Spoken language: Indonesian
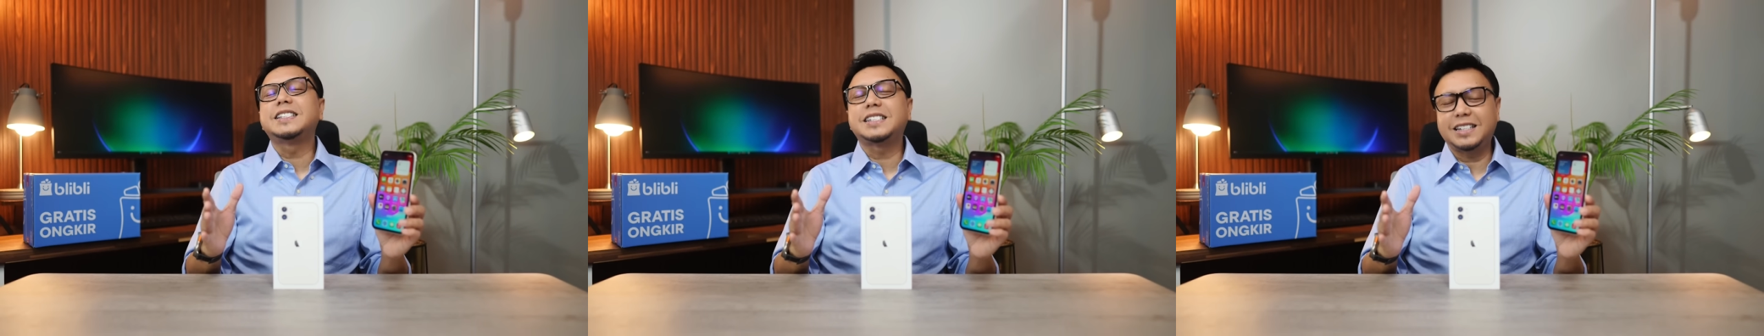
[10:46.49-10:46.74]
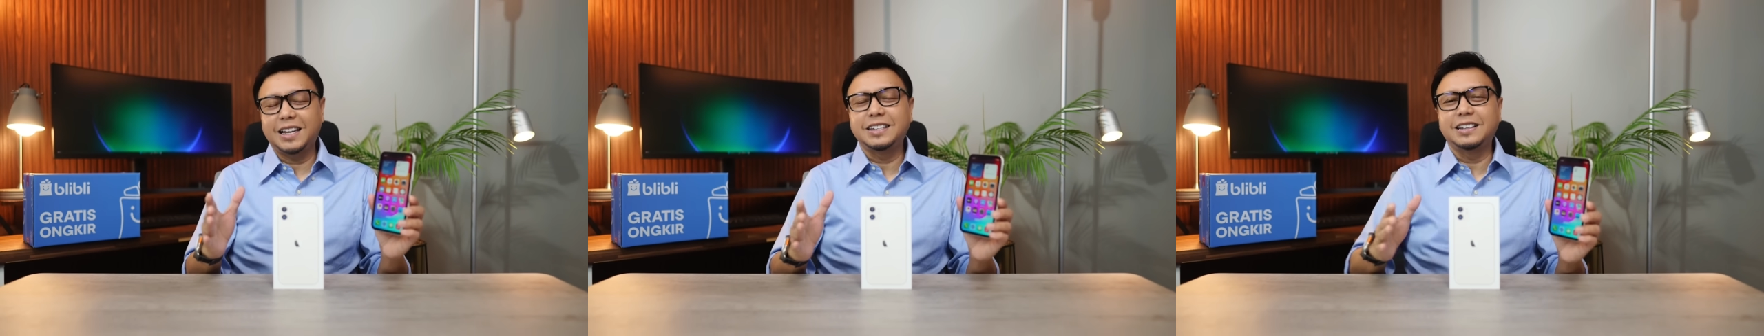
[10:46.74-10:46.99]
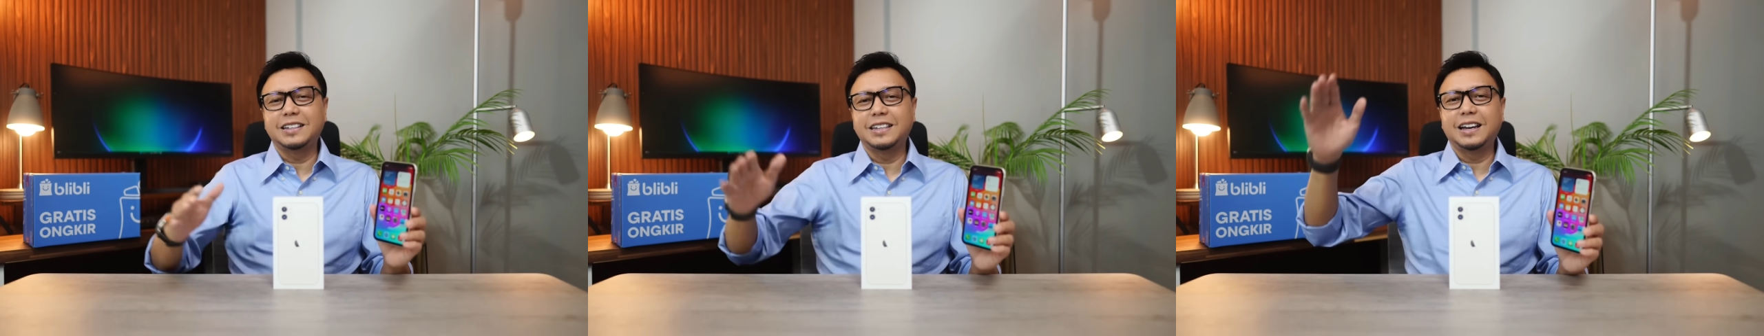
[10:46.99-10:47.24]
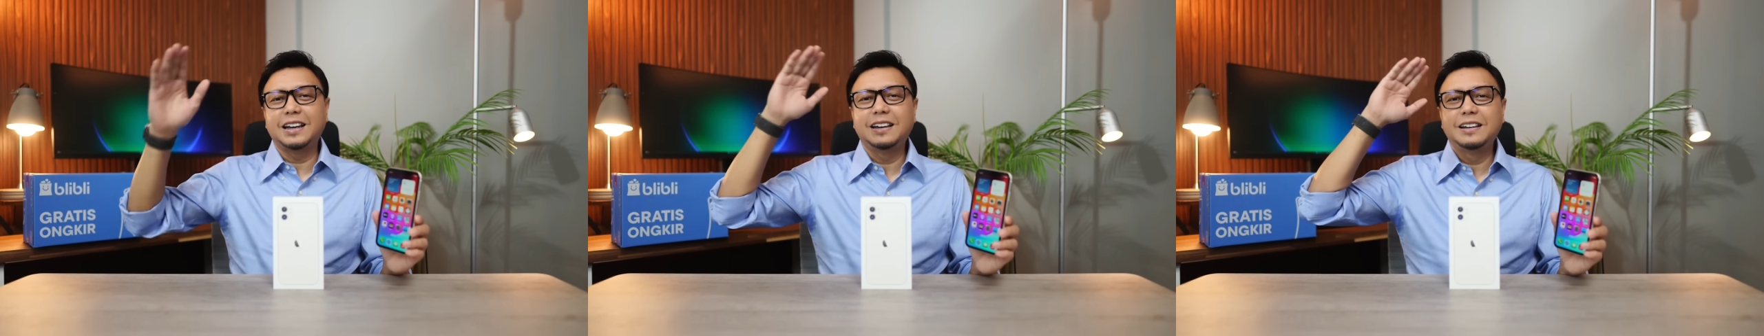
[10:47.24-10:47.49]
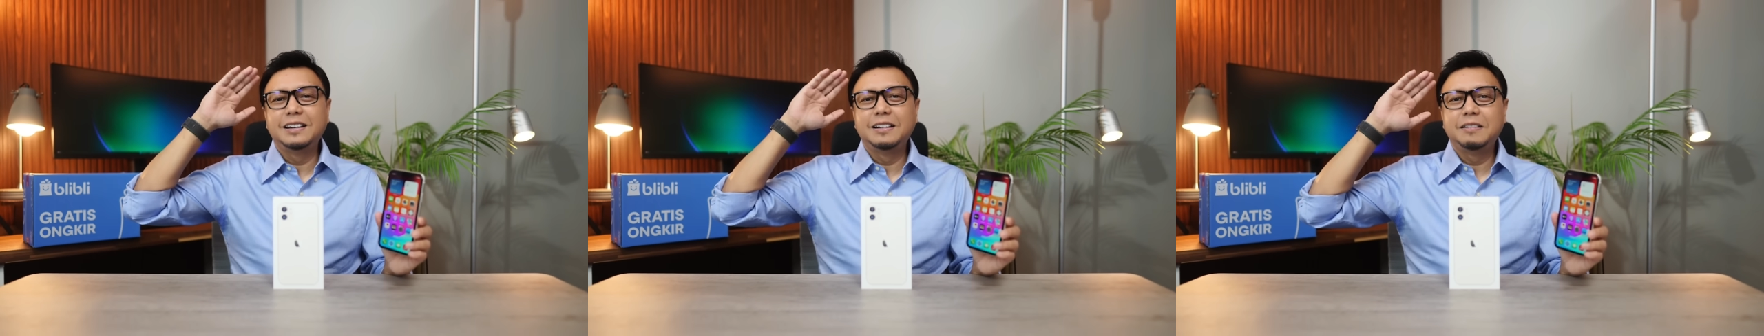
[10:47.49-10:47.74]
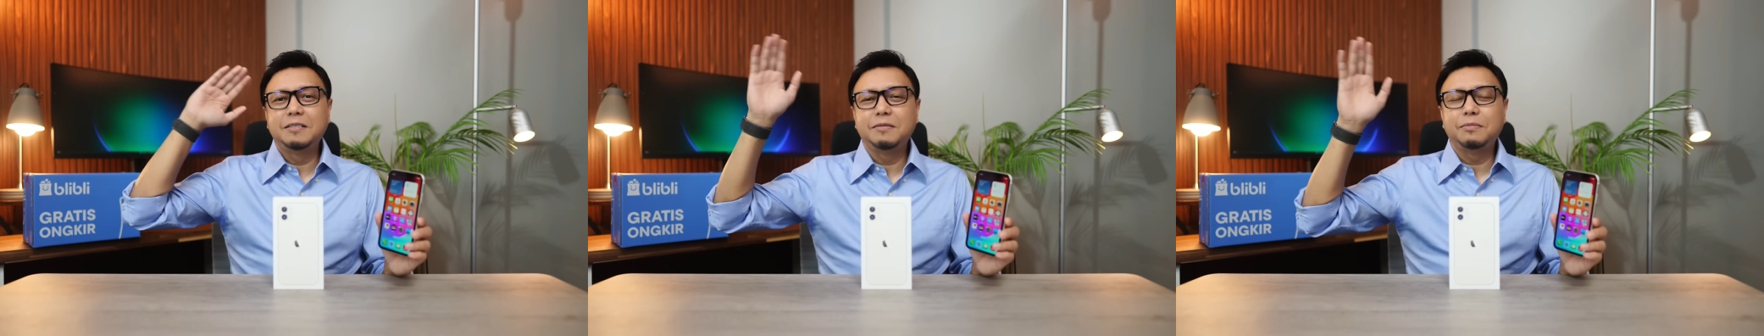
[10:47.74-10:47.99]
selanjutnya.
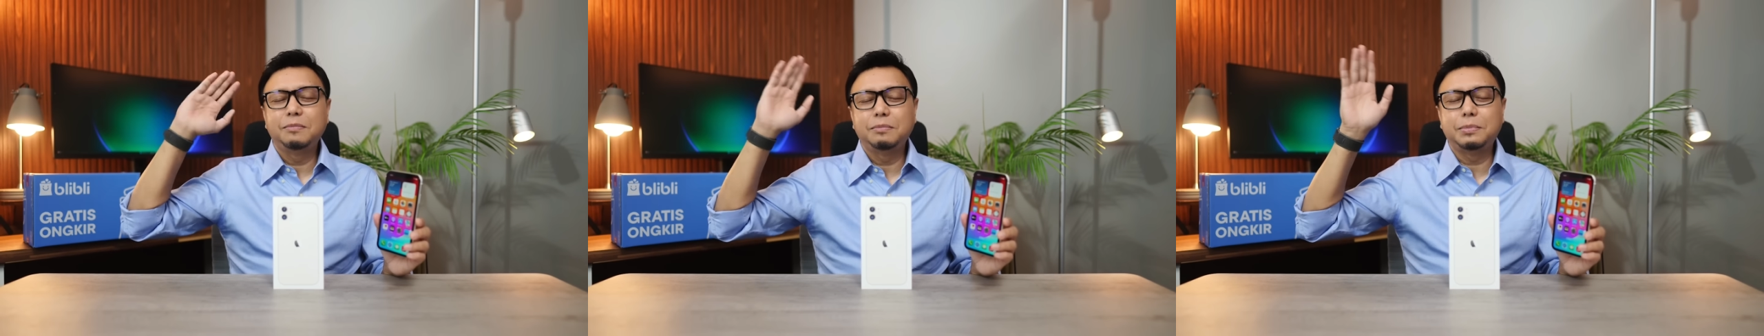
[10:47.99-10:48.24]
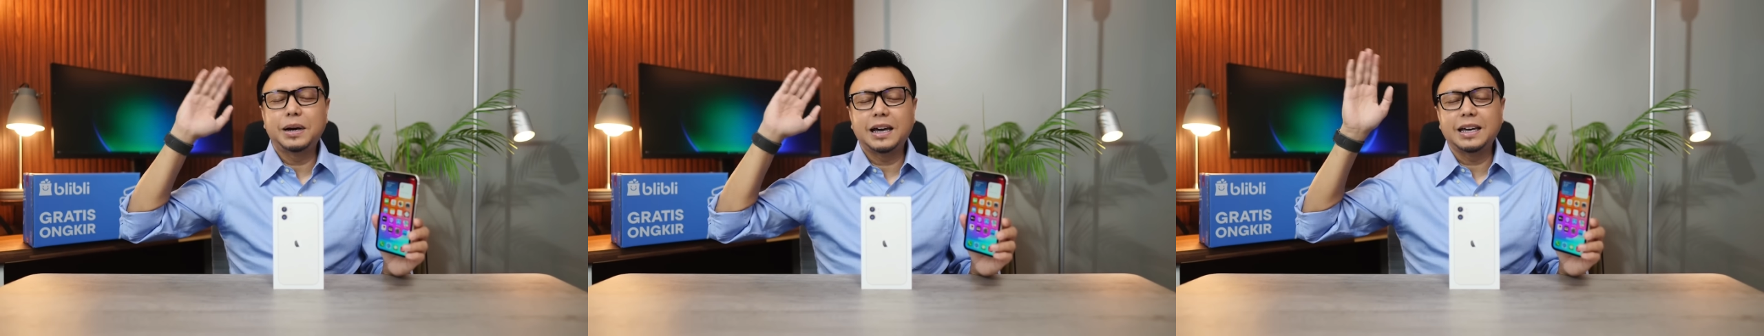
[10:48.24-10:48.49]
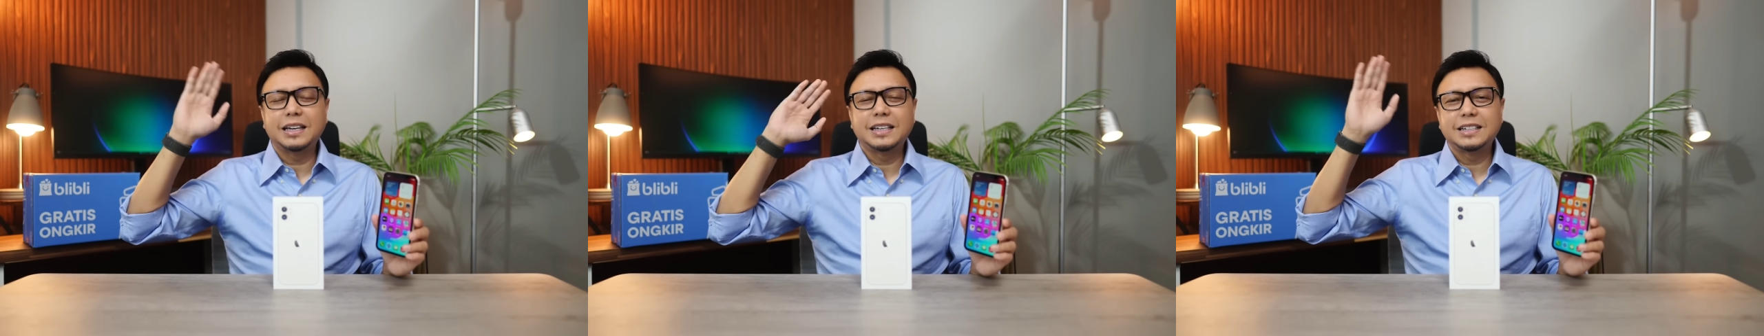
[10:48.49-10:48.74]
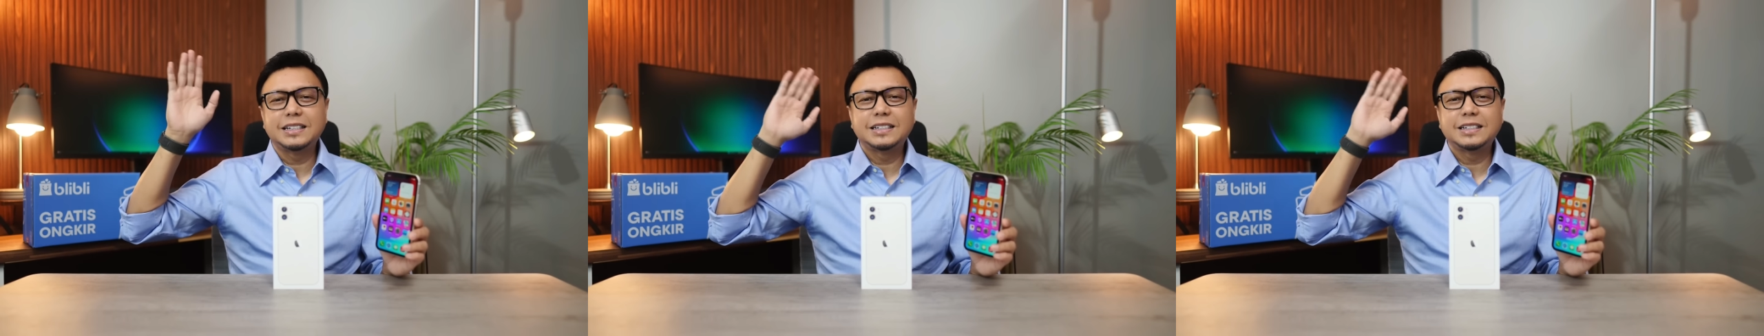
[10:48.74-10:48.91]
Bye.